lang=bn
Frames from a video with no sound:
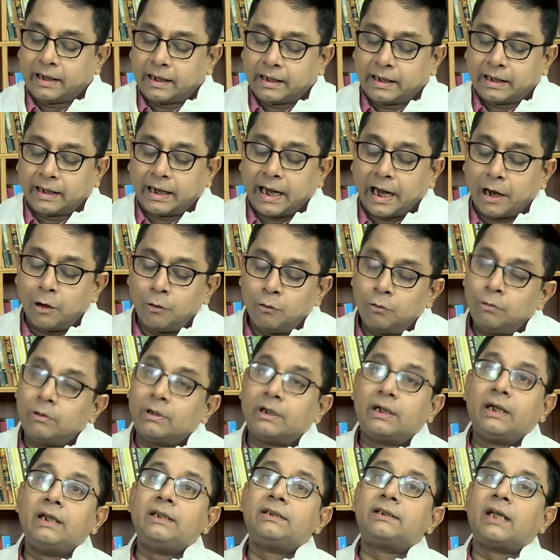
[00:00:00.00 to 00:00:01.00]
কেউ
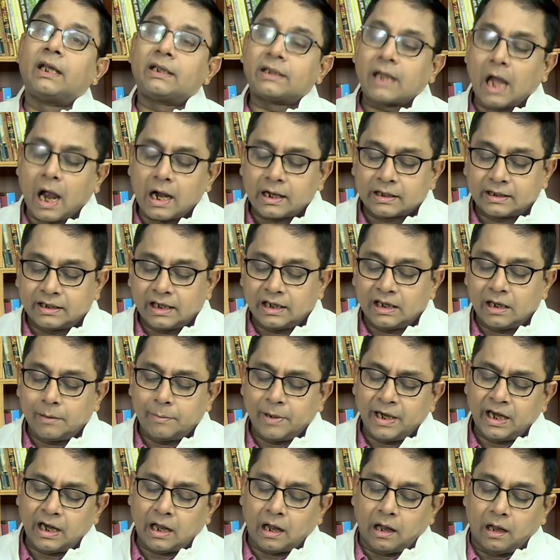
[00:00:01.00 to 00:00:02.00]
ক্রিজে থাকতে দেবে
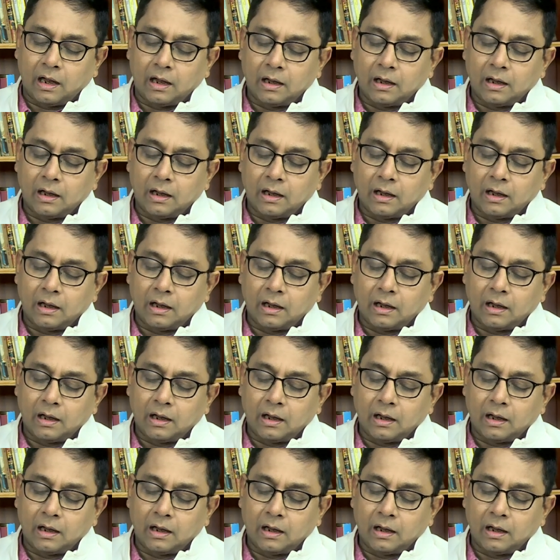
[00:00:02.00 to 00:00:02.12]
না